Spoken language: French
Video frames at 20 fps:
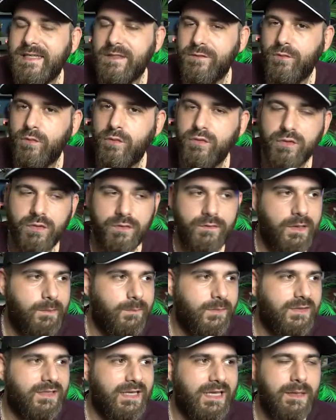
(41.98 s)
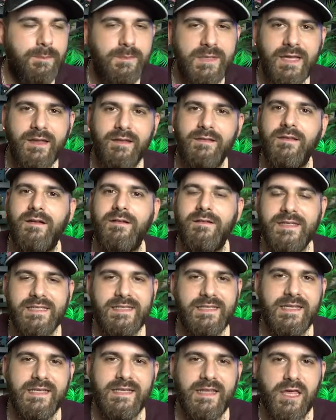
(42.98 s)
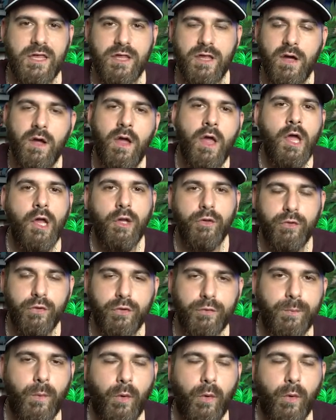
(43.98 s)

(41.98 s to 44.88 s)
S fonctionne vraiment très bien dans l'idée des gens de se